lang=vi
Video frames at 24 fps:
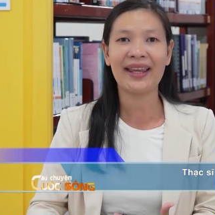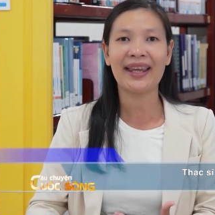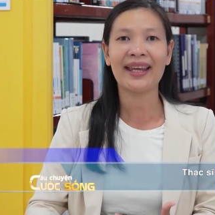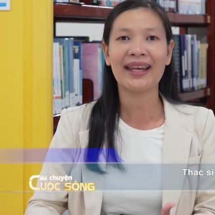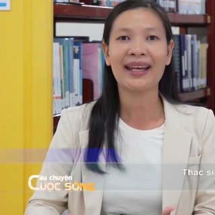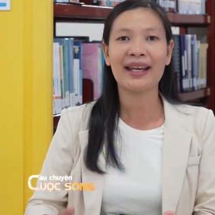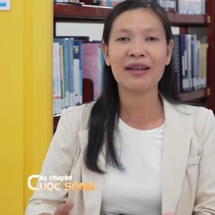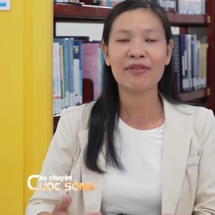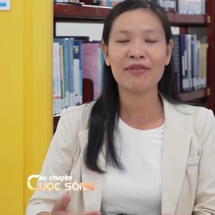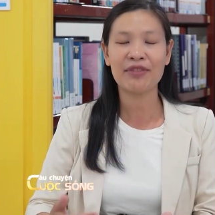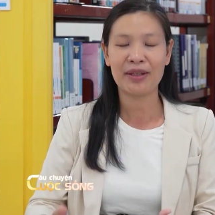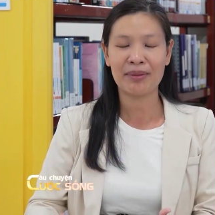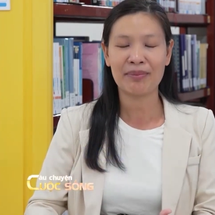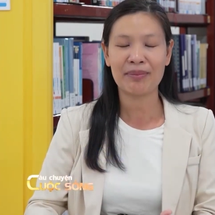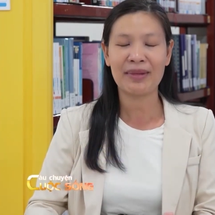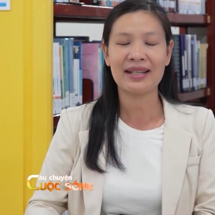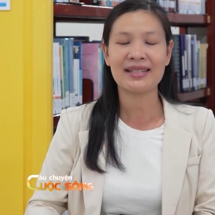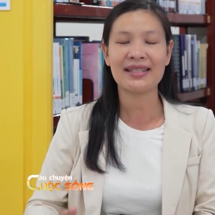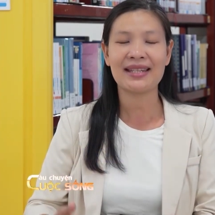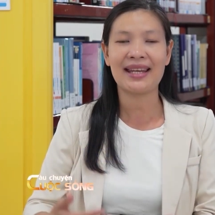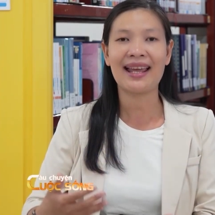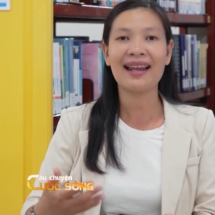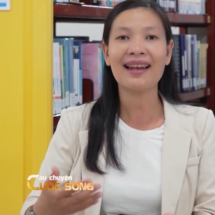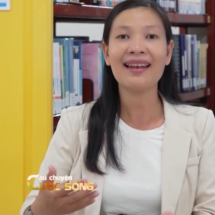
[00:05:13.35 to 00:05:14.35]
Hay cái việc mà
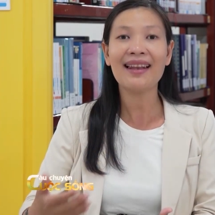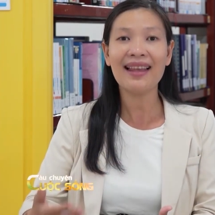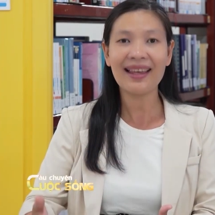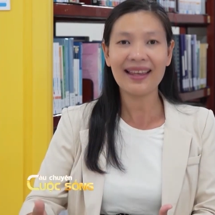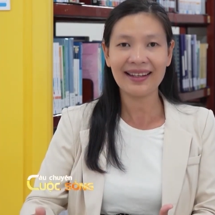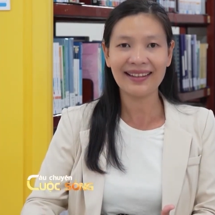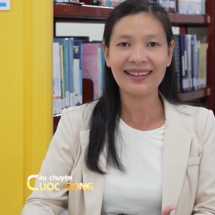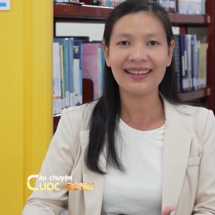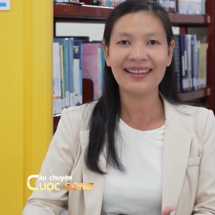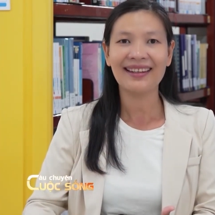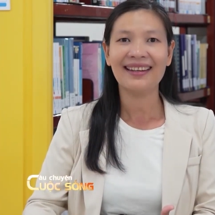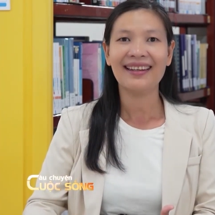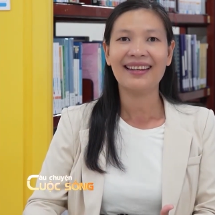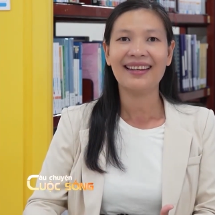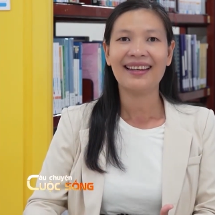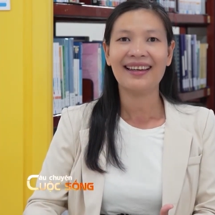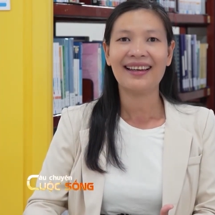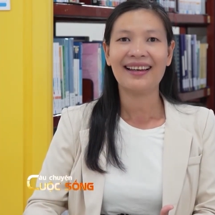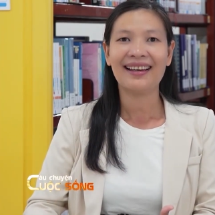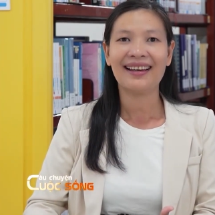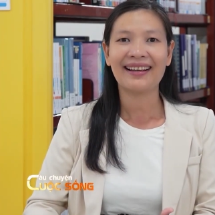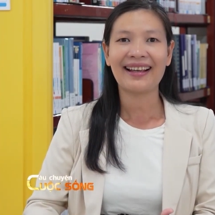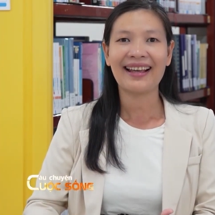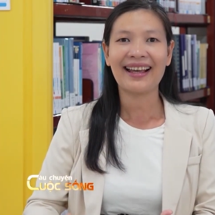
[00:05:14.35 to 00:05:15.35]
trẻ lên
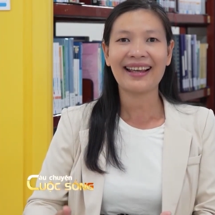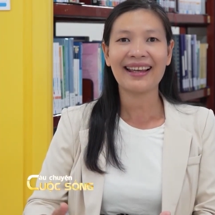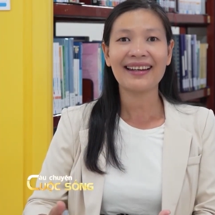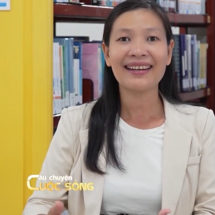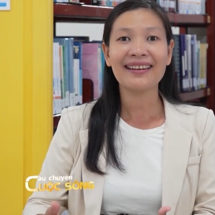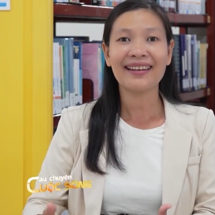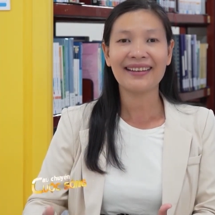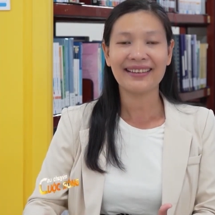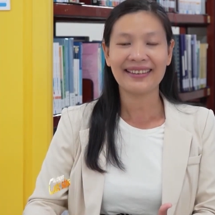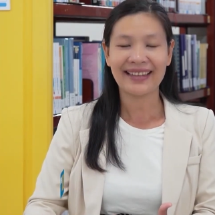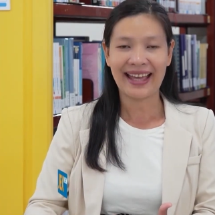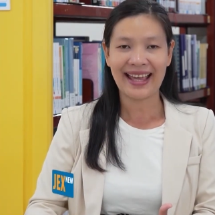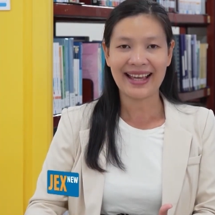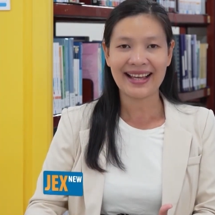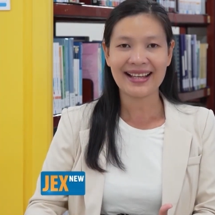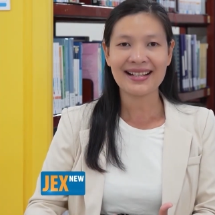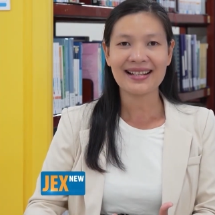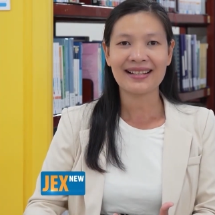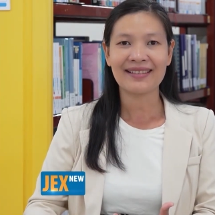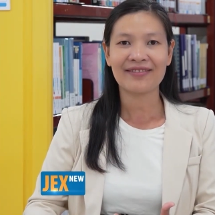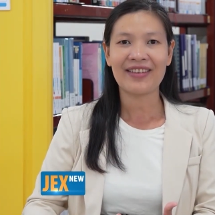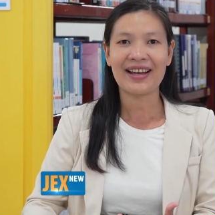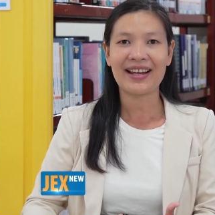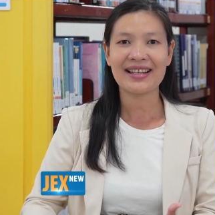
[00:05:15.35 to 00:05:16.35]
các cái nền tảng
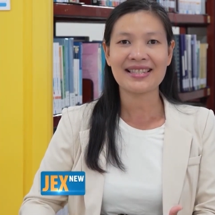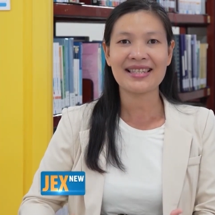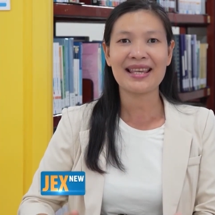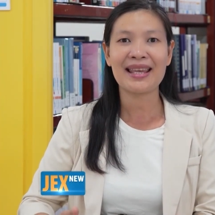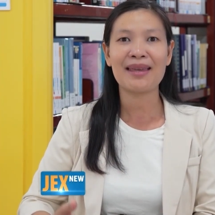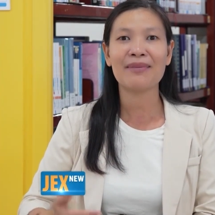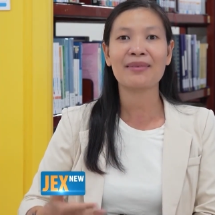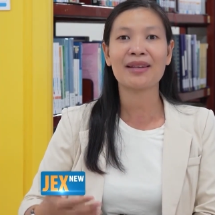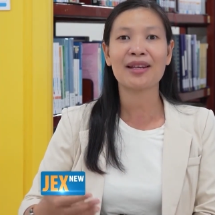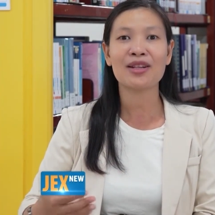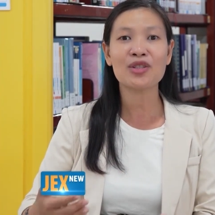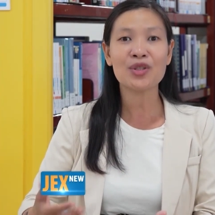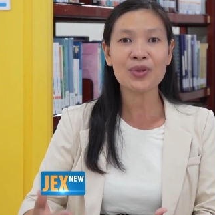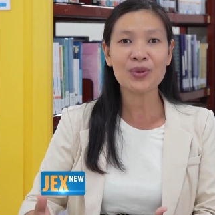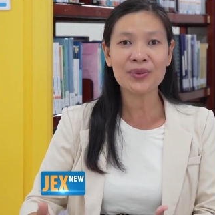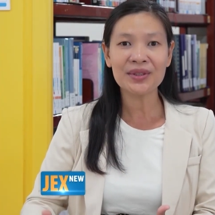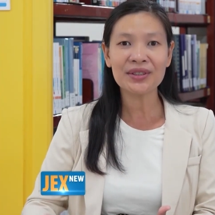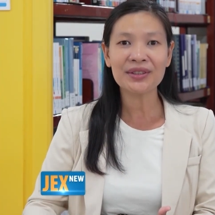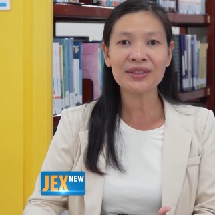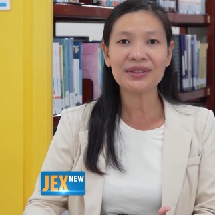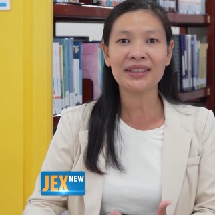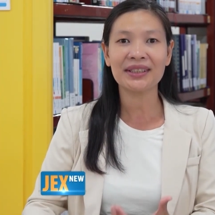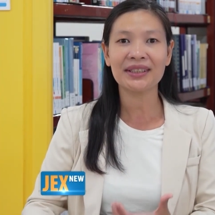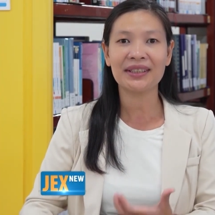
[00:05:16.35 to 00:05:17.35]
và xem cái xu
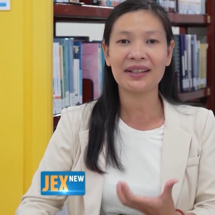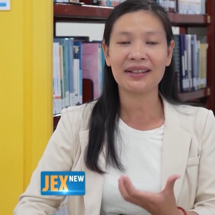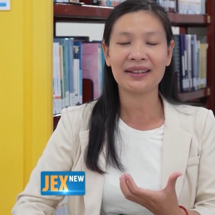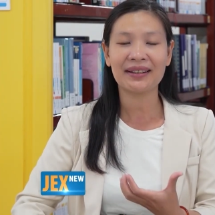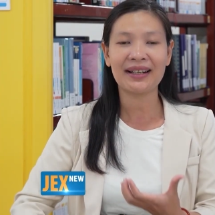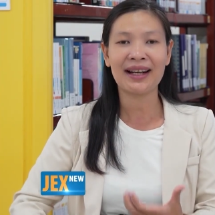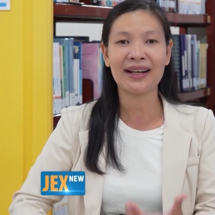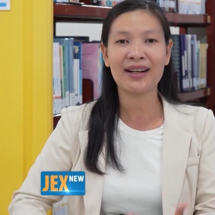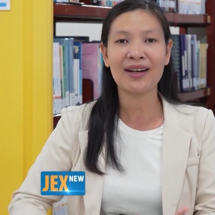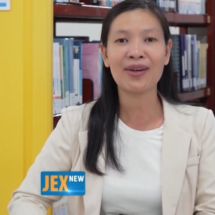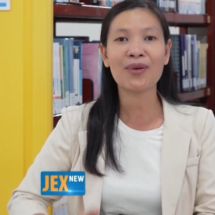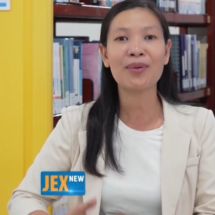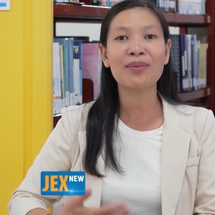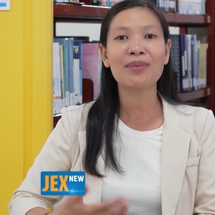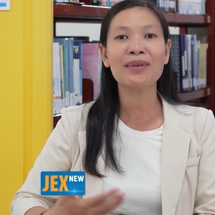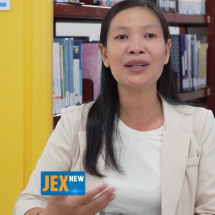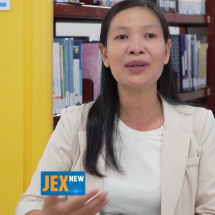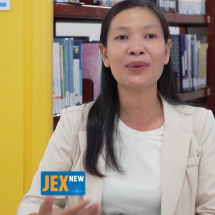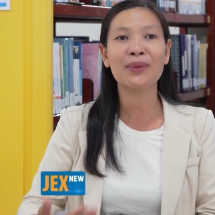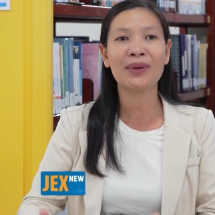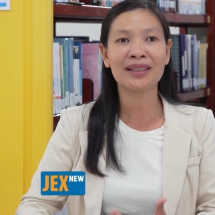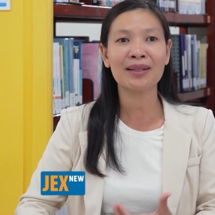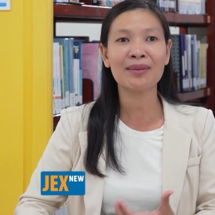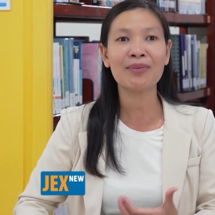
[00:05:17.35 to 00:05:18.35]
hướng thì thật ra nó cũng
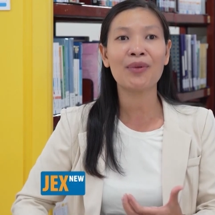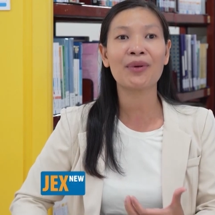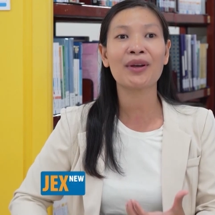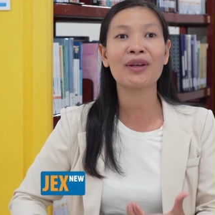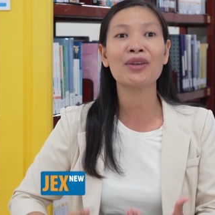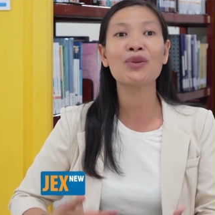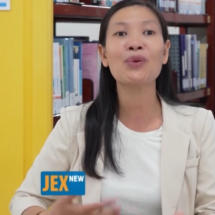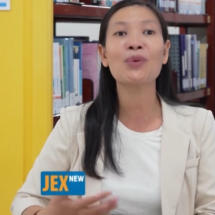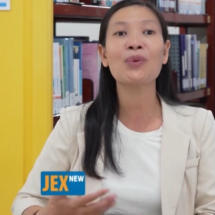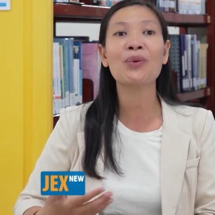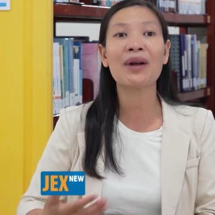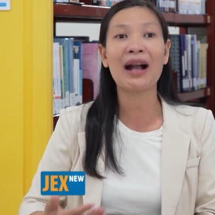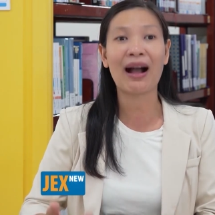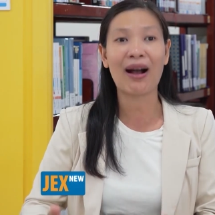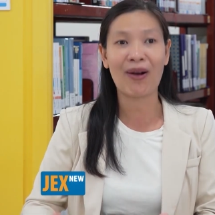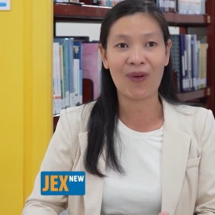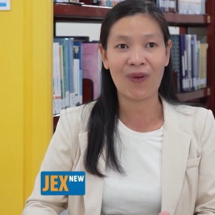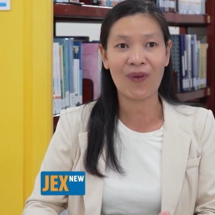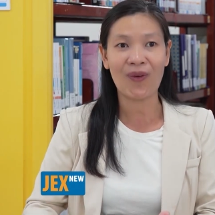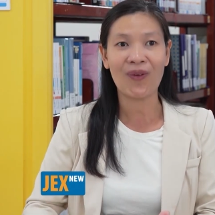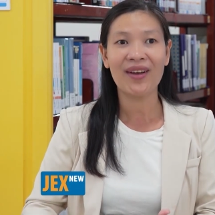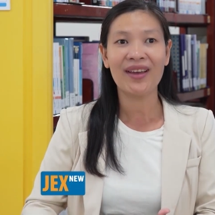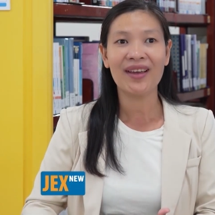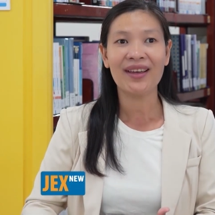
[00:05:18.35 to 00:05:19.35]
liên quan tới một cái nhu cầu.
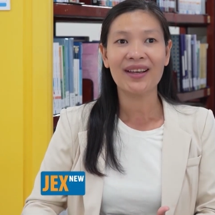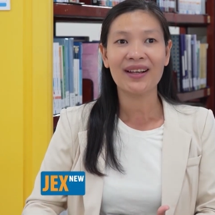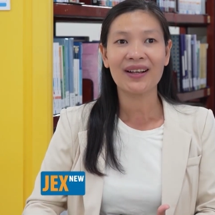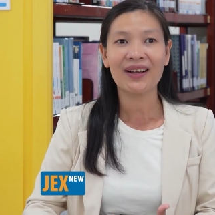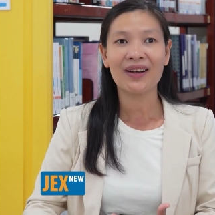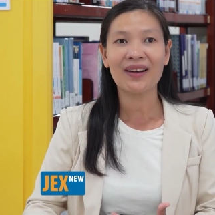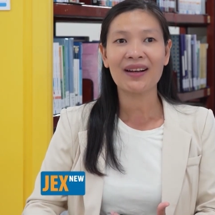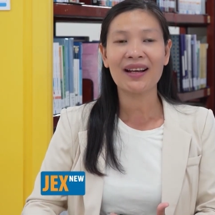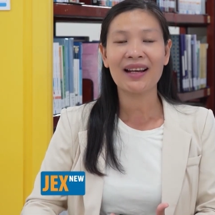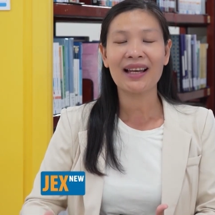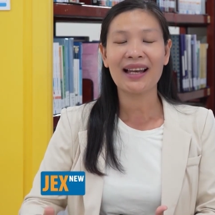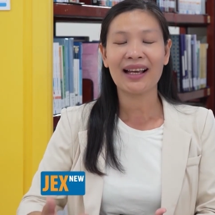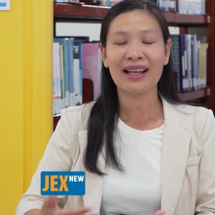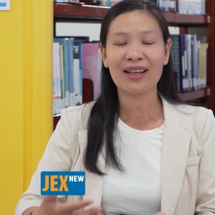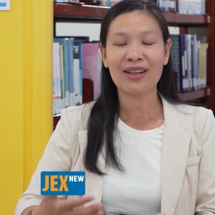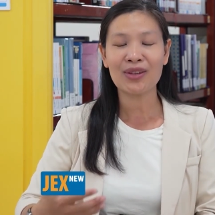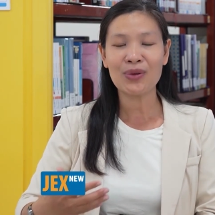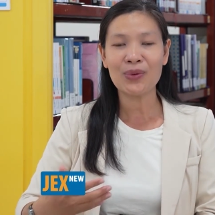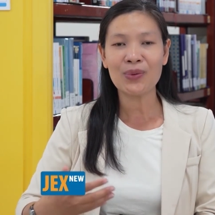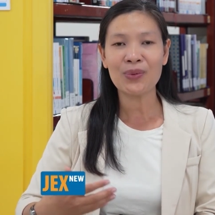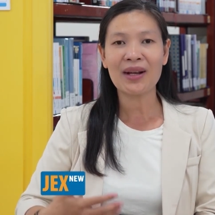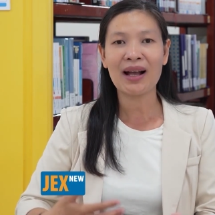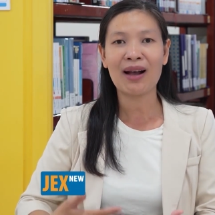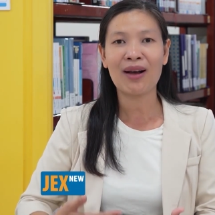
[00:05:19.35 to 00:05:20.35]
Có nghĩa là cái
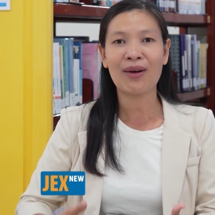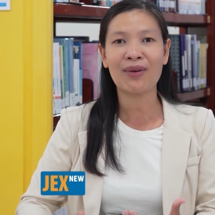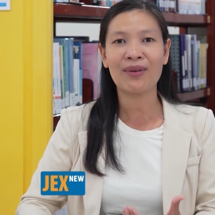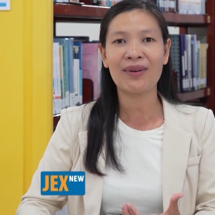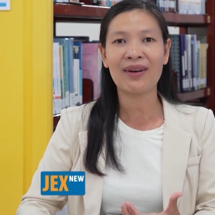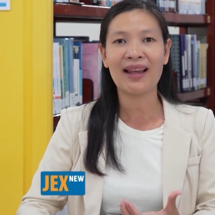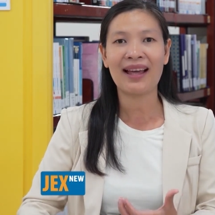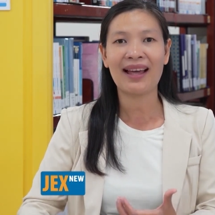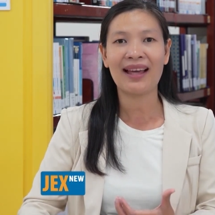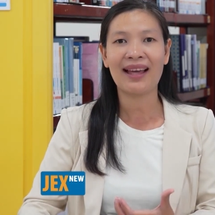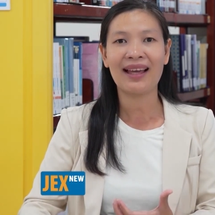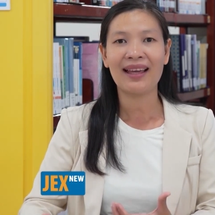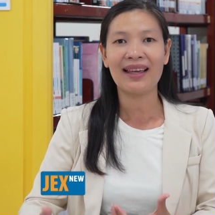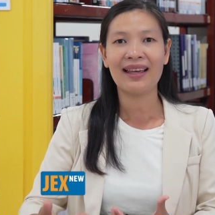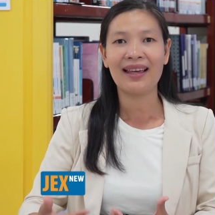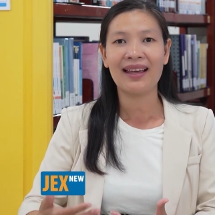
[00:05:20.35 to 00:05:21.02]
nhu cầu là